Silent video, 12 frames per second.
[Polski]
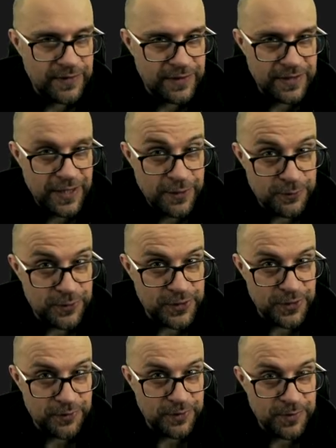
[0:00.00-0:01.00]
nie
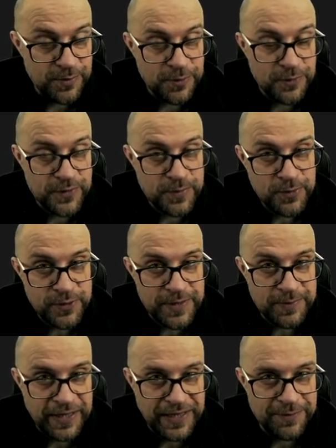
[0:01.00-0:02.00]
różnią, było
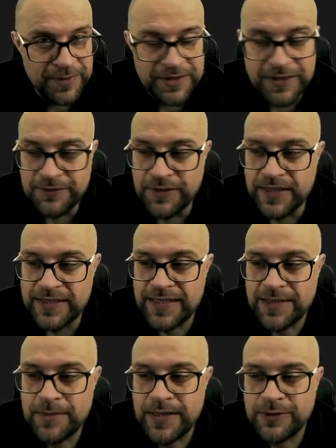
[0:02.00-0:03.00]
wspólnym takim interfejsem,